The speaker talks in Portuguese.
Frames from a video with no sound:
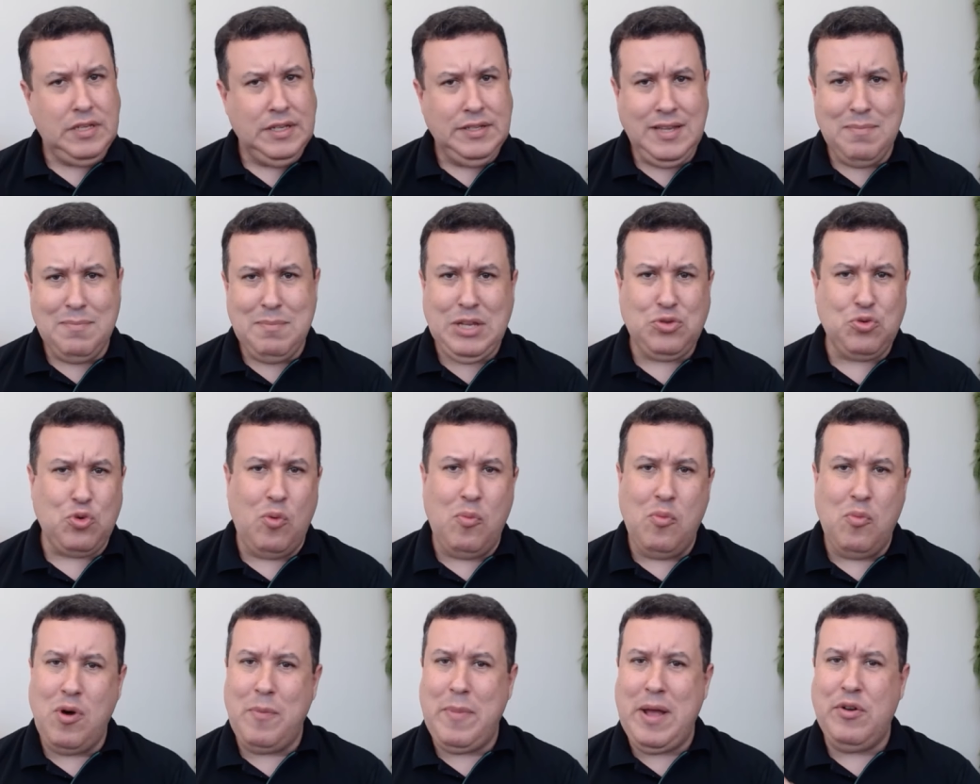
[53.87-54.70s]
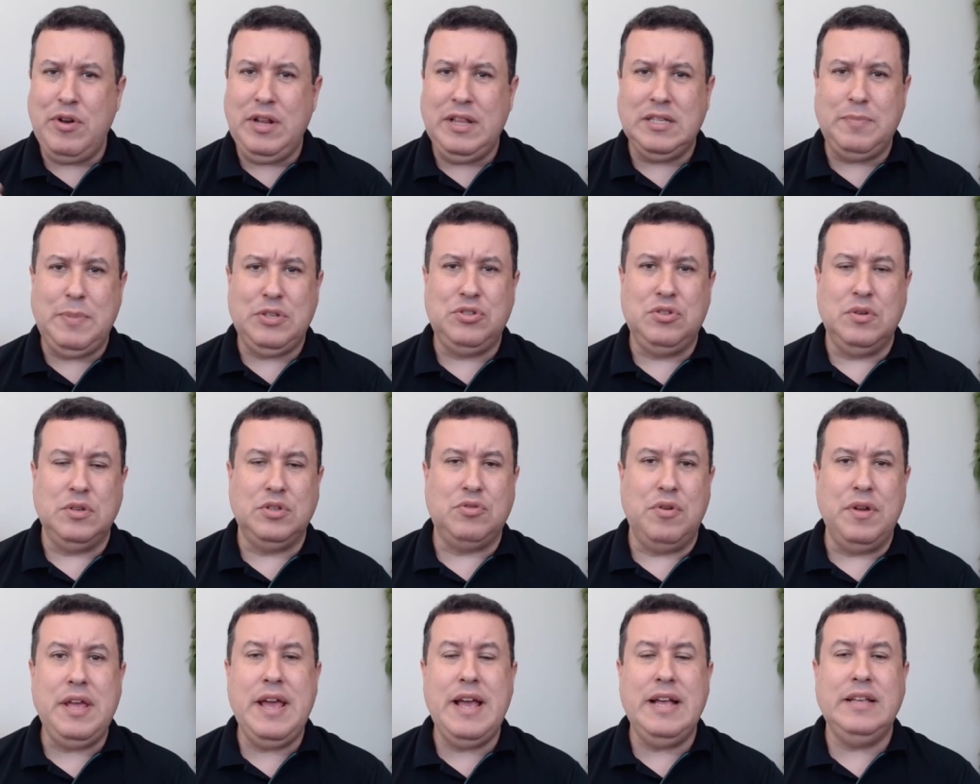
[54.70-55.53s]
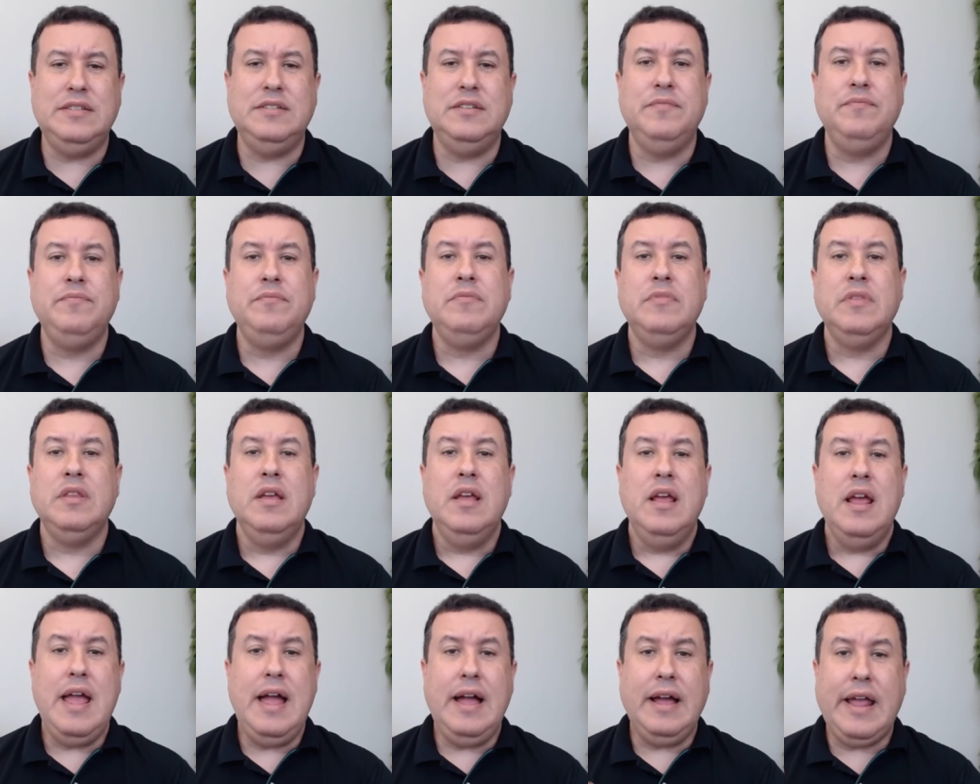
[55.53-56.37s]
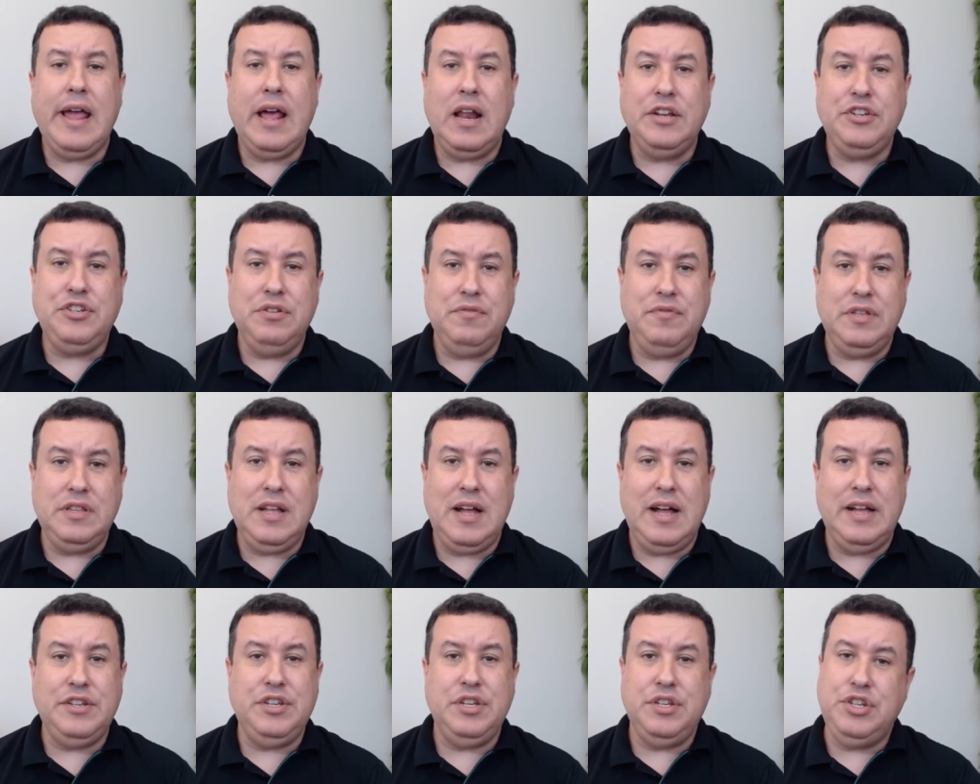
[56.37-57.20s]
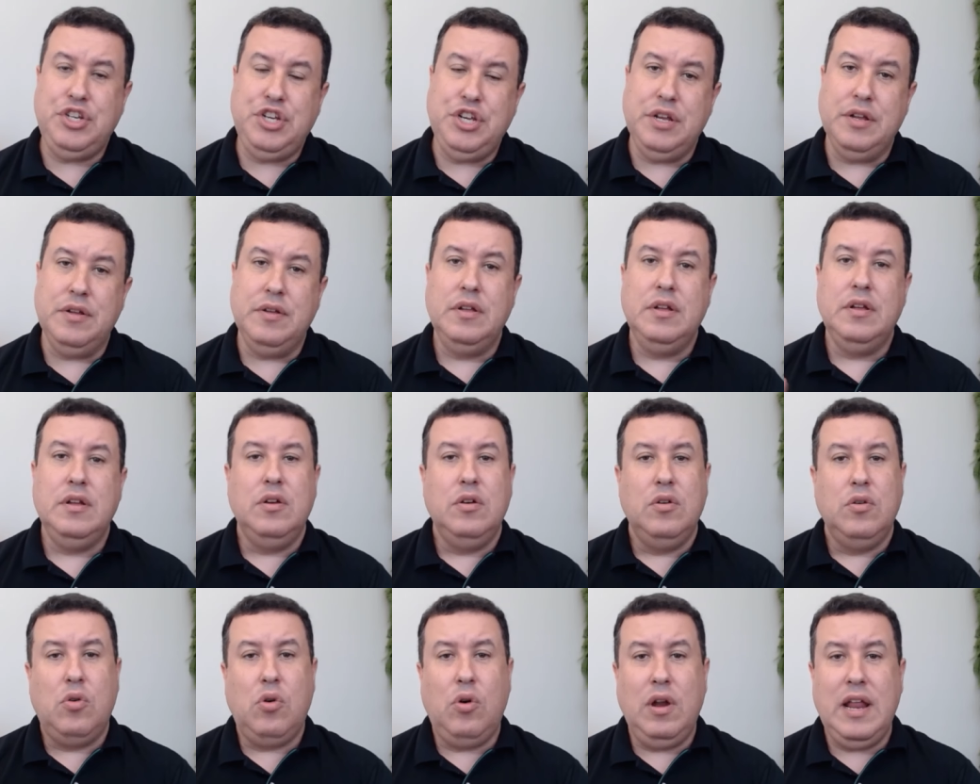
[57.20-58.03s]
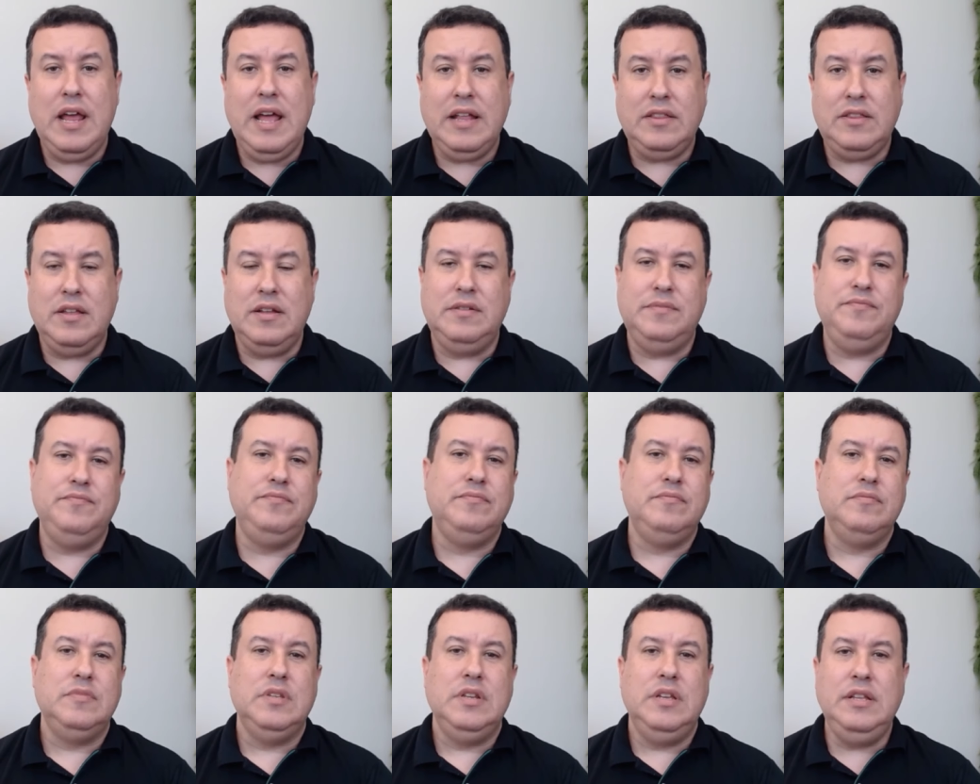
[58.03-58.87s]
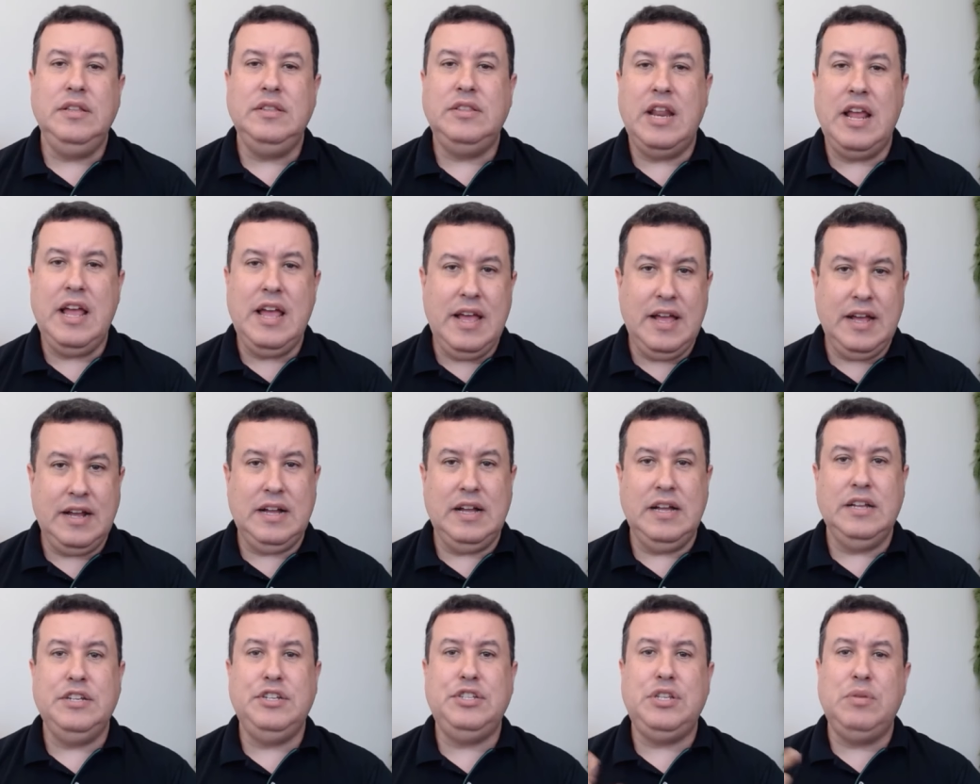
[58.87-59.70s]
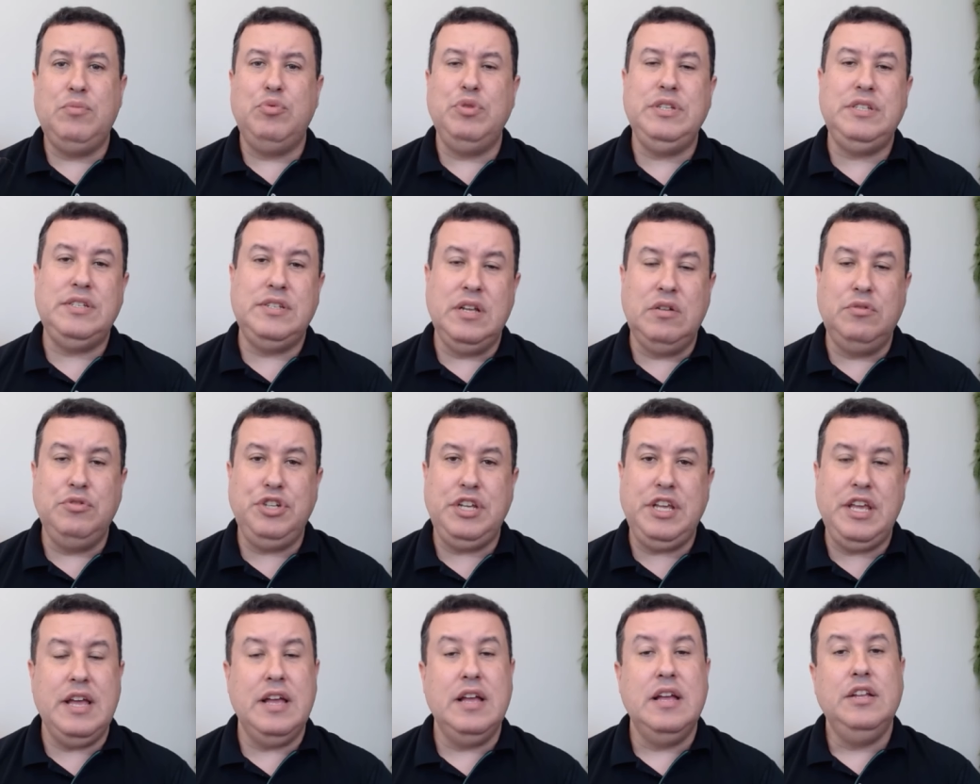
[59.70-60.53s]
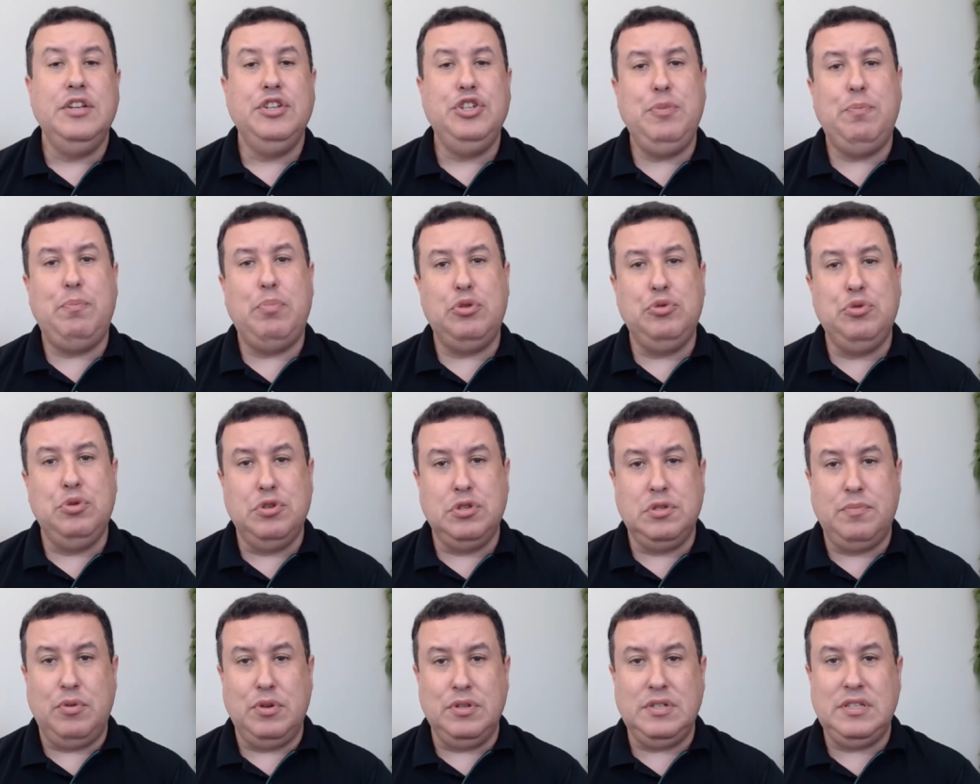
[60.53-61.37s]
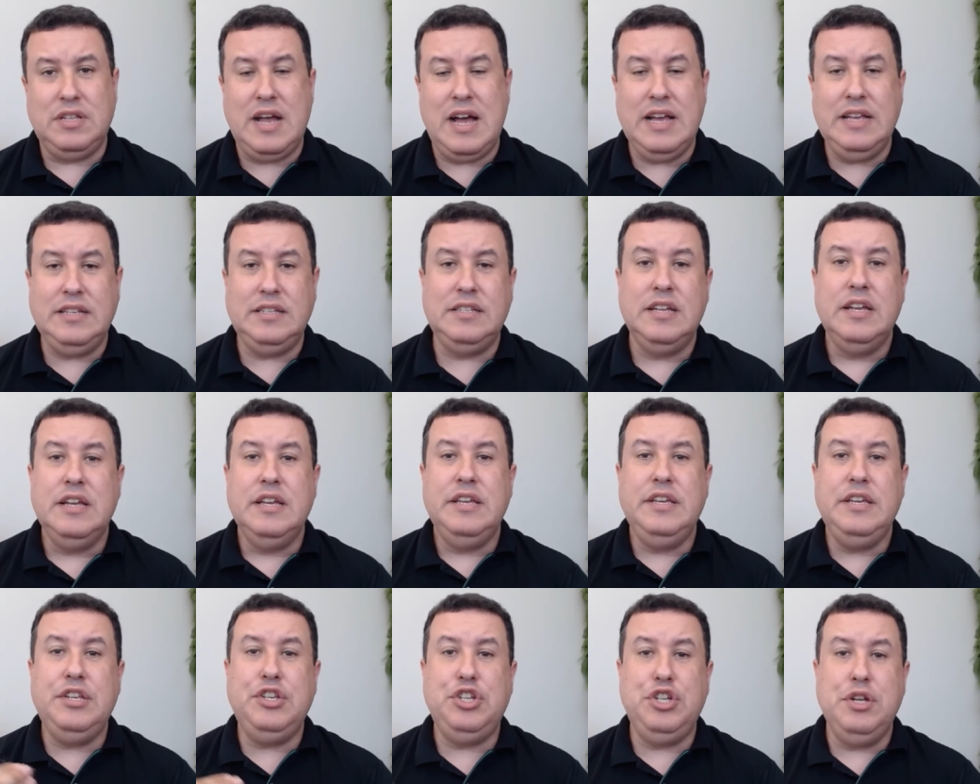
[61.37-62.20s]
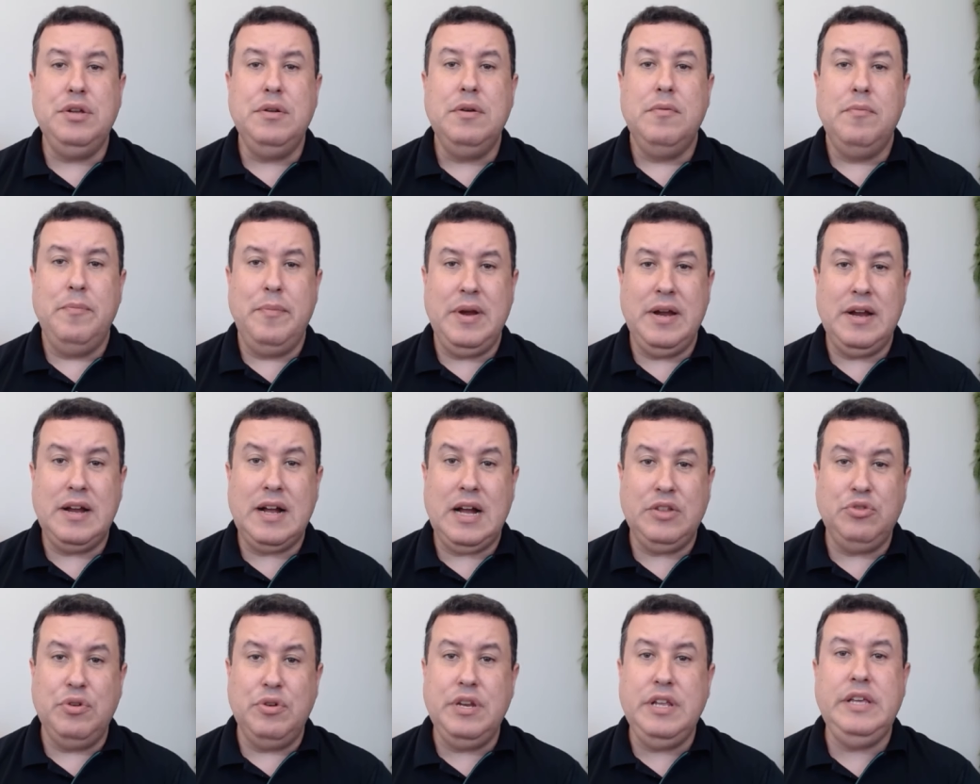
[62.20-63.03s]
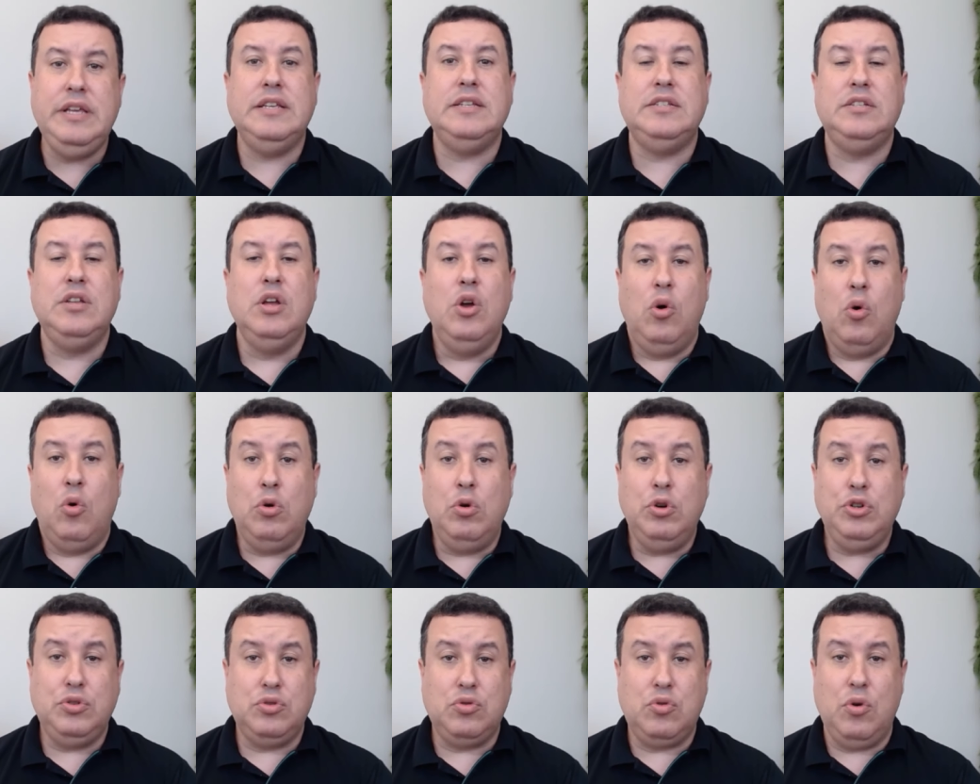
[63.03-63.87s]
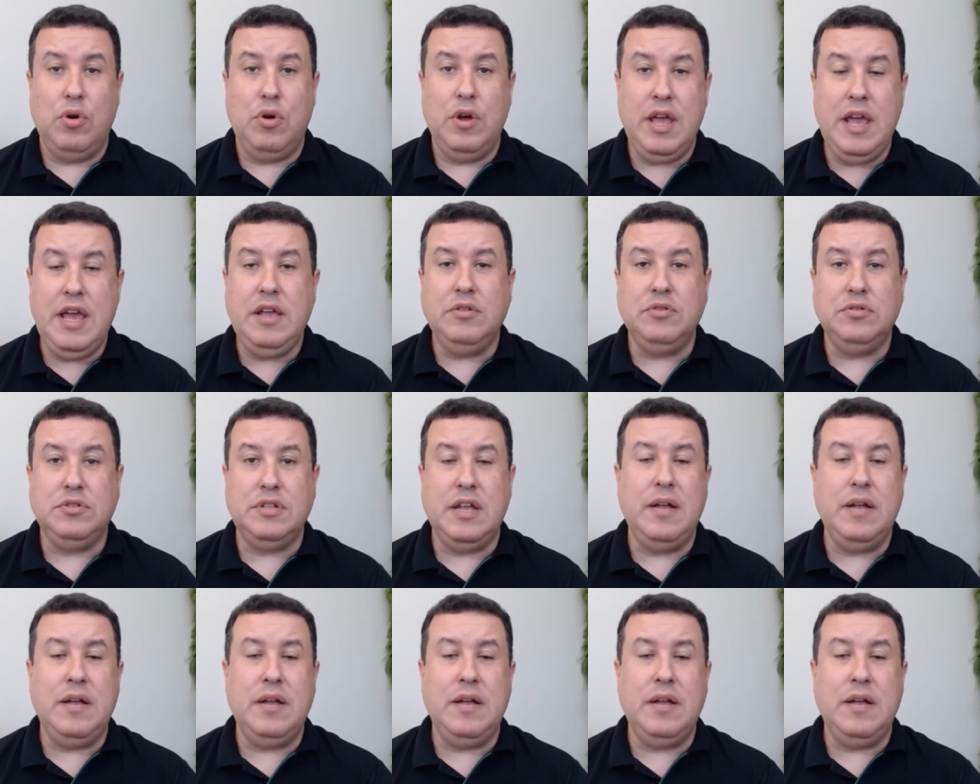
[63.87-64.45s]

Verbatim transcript: que é mais comum, a maioria das pessoas conhece, é aquela atividade de coleta, entrega, distribuição de quê? De produtos postais e de mercadorias. Hoje os Correios,